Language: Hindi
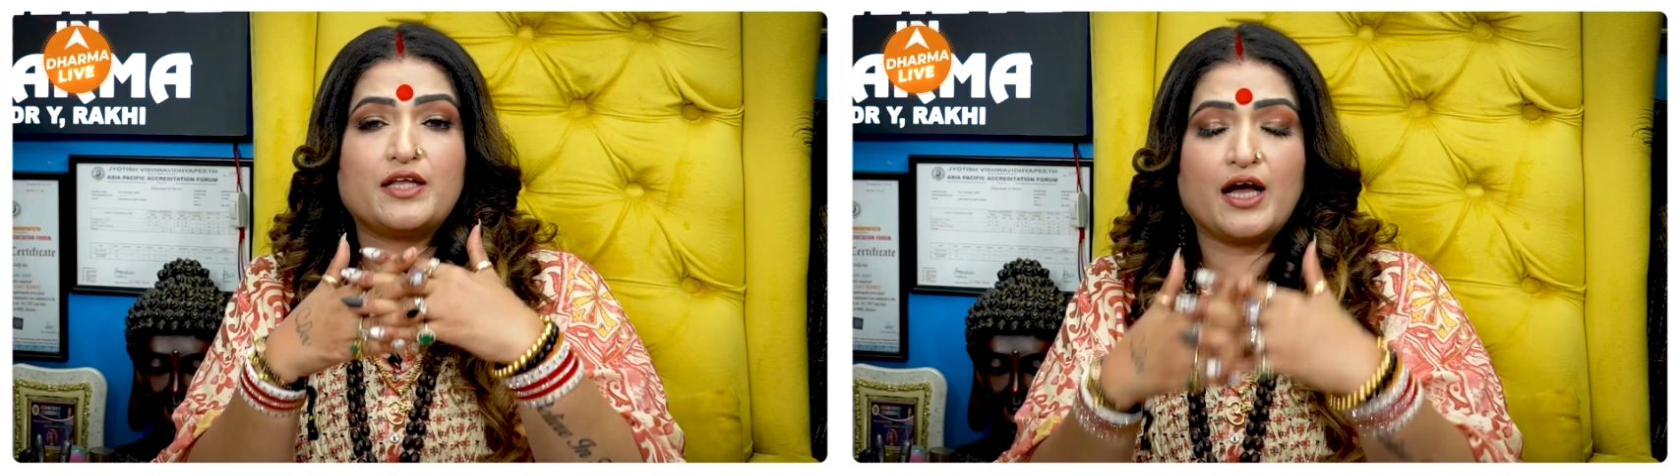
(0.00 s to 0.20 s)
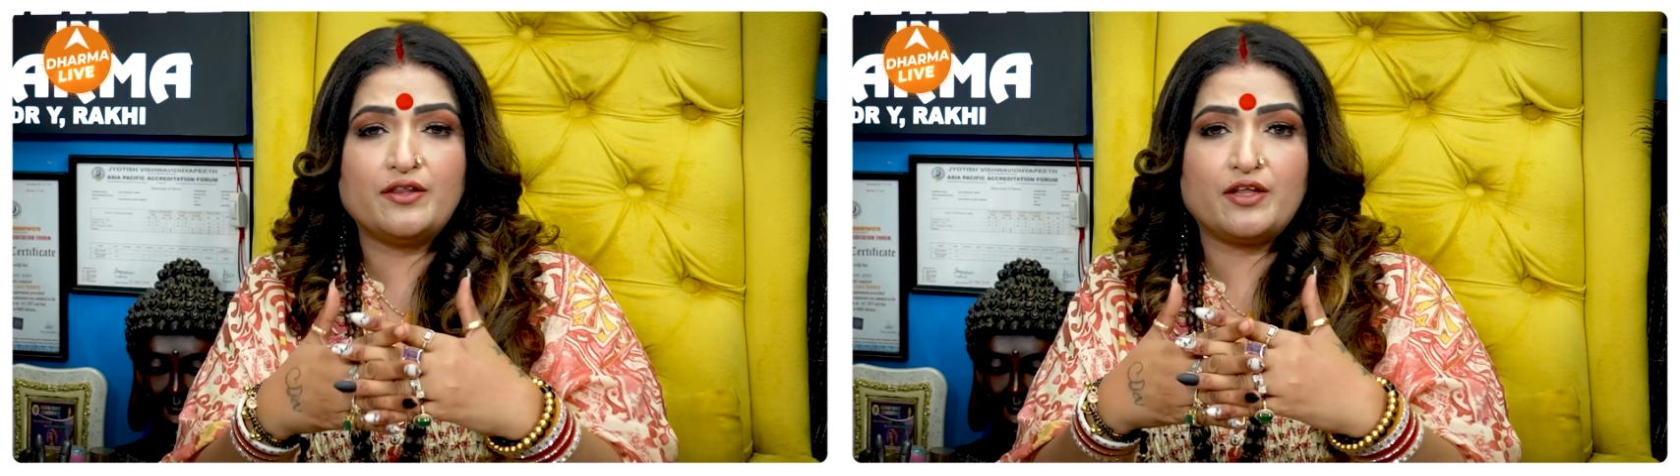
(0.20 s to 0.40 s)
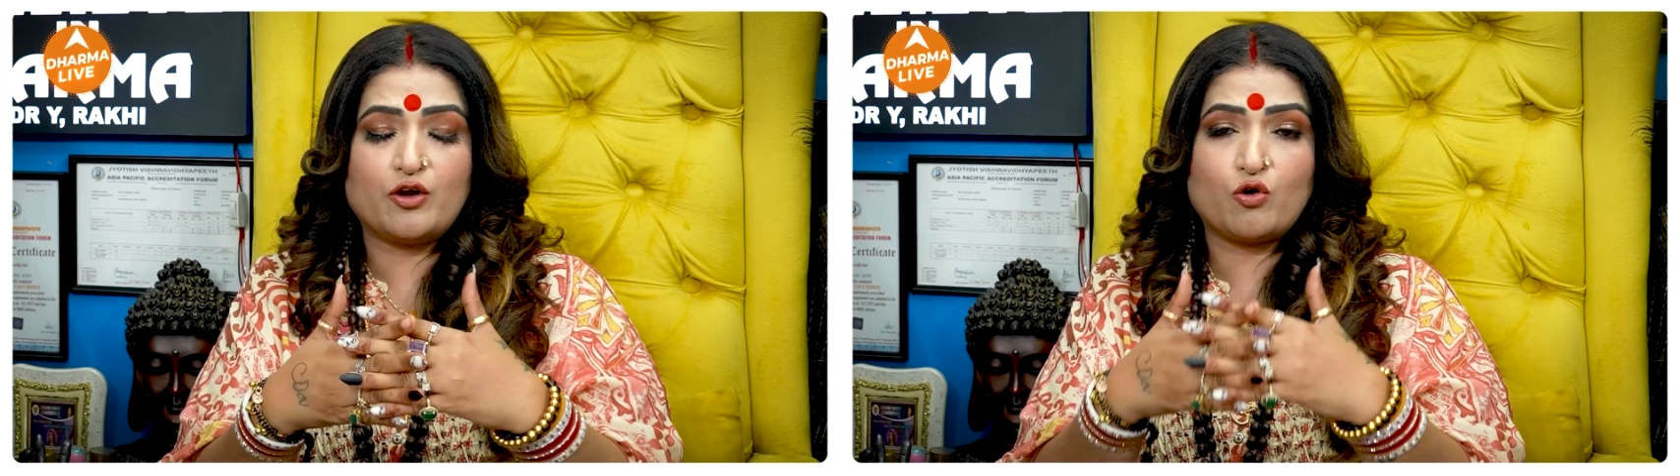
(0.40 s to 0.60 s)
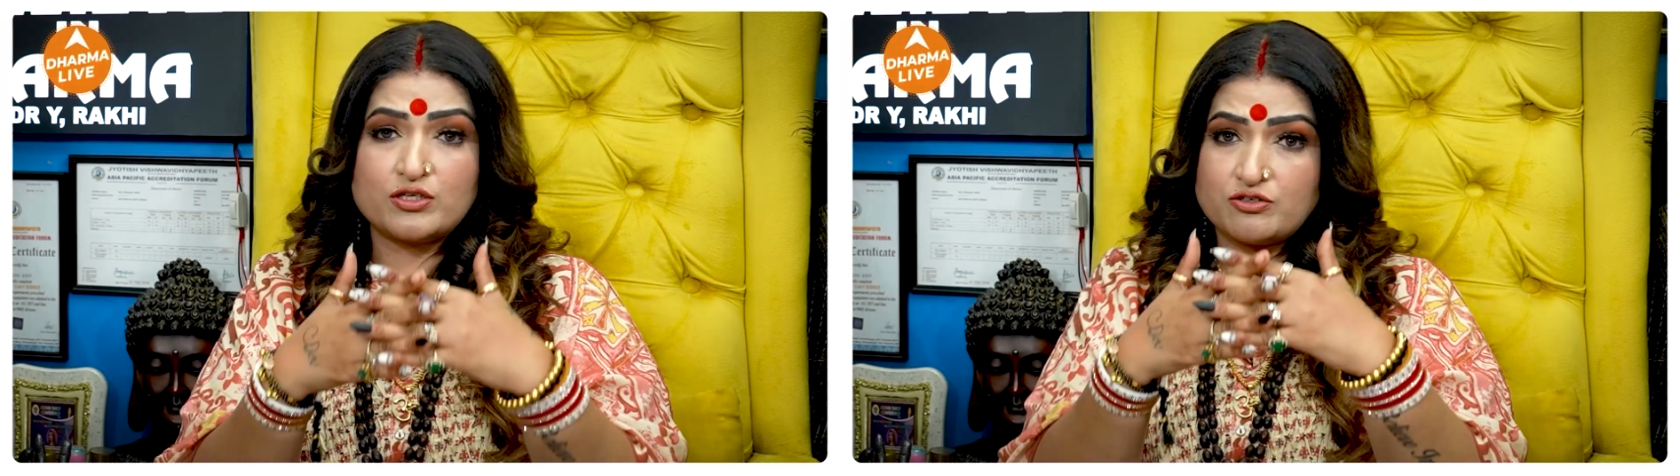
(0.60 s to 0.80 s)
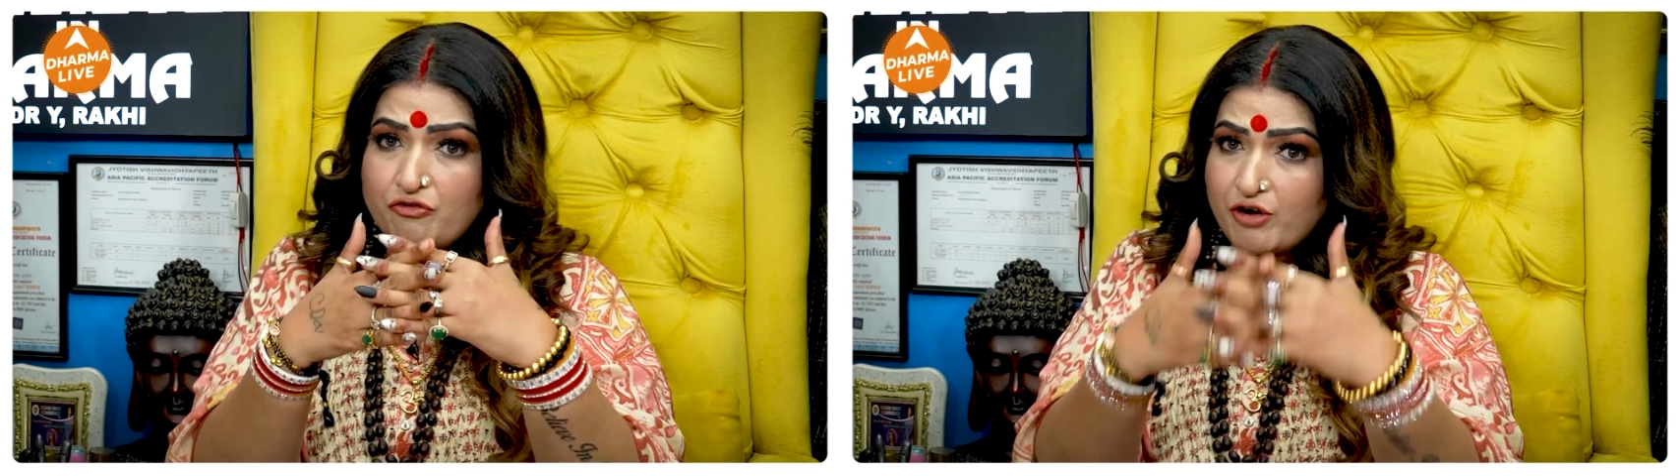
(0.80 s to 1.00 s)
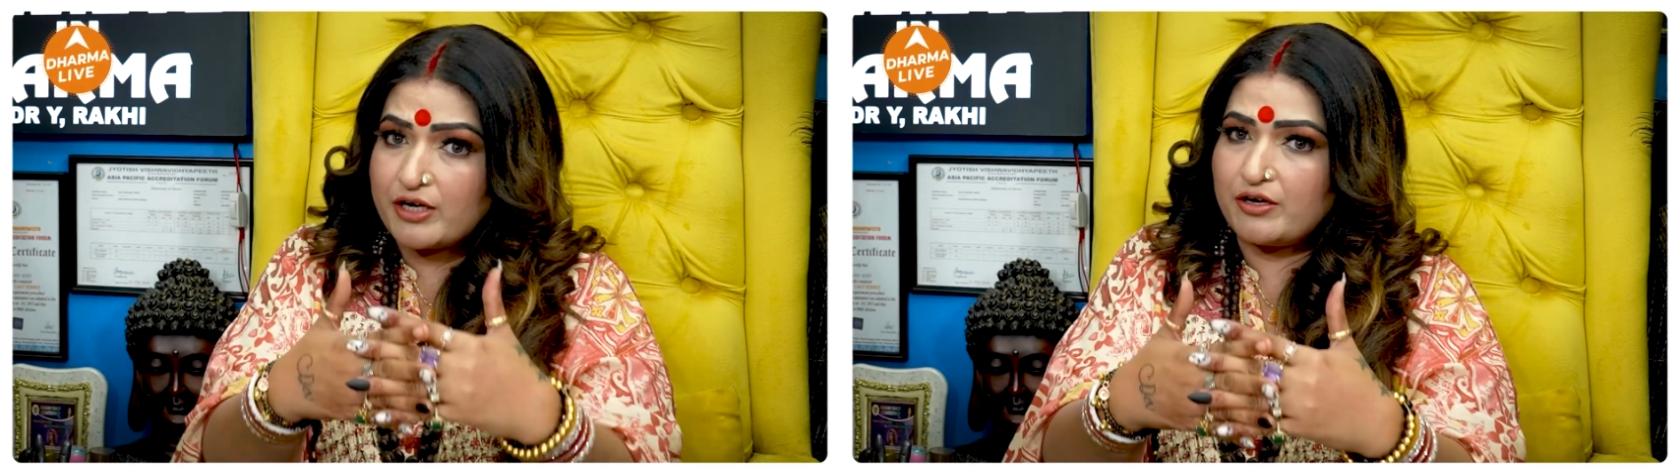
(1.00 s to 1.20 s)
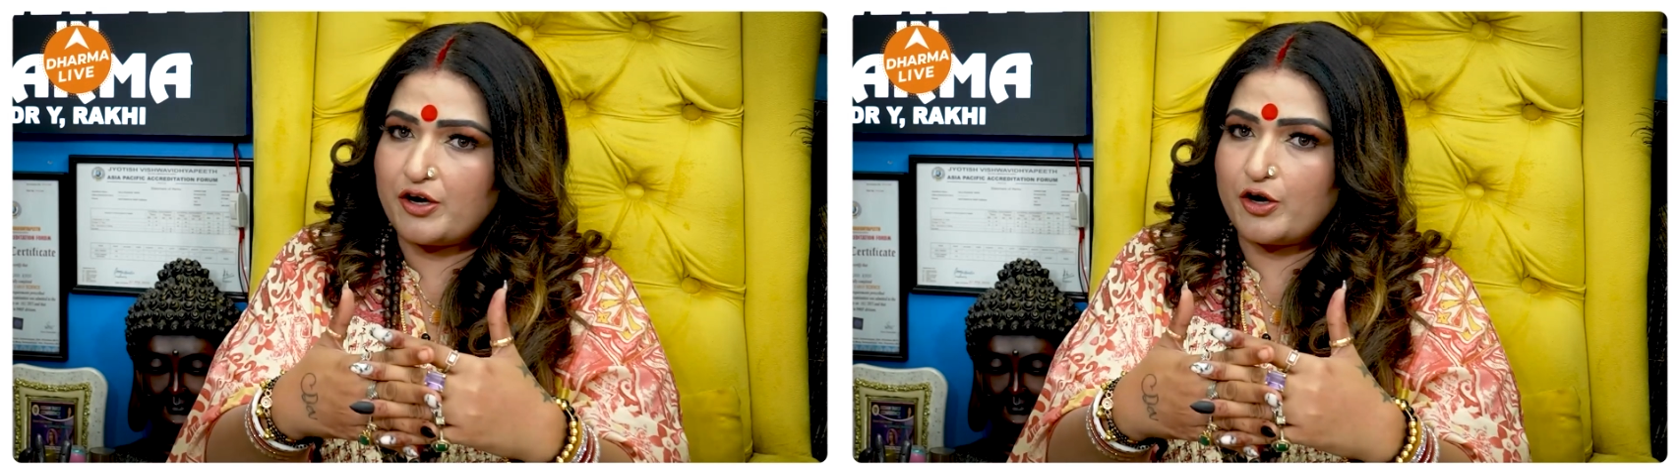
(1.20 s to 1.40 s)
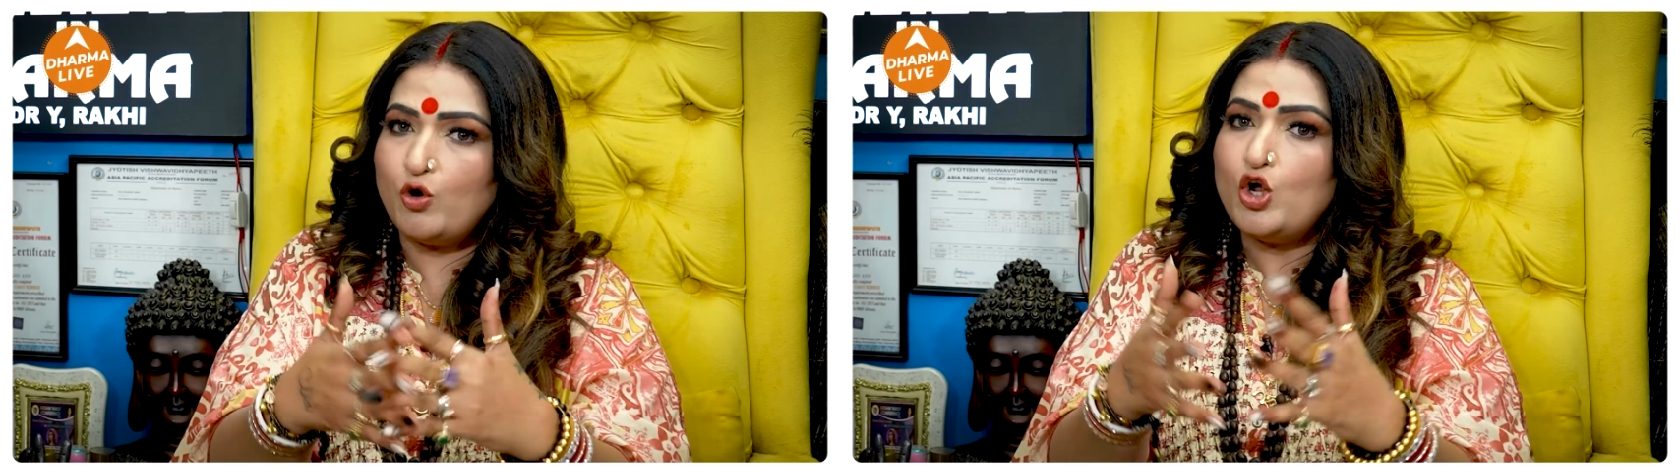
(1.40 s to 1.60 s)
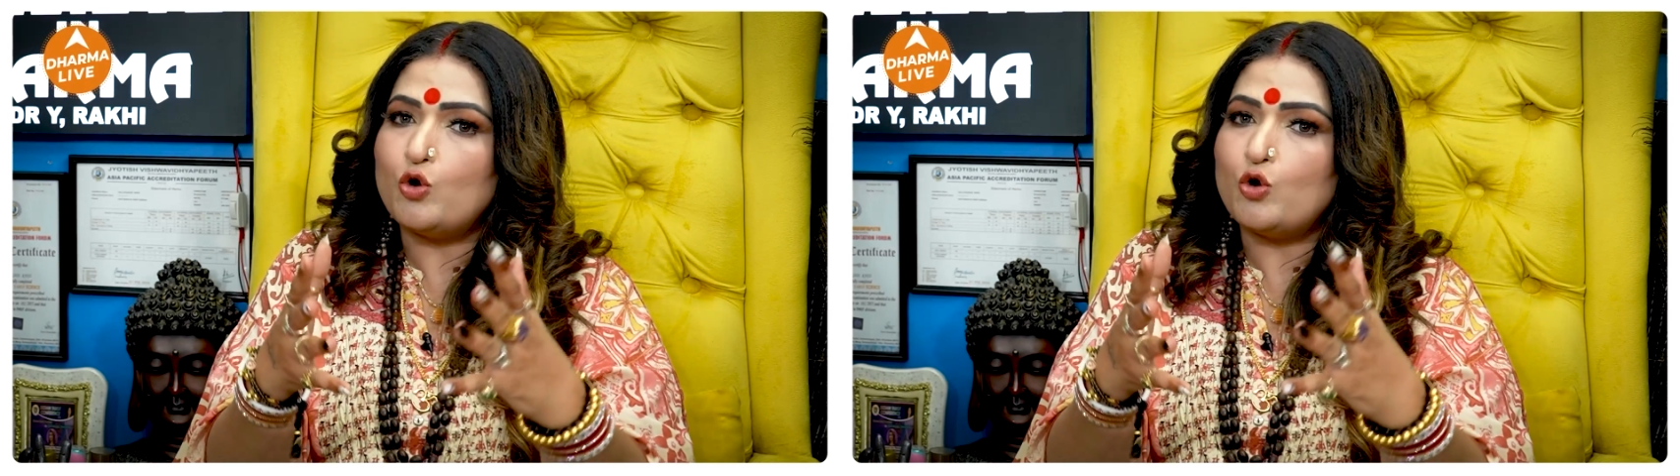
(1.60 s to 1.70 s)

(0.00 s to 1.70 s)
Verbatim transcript: ध्यान दे रहे हो कॉन्सेंट्रेट कर रहे हो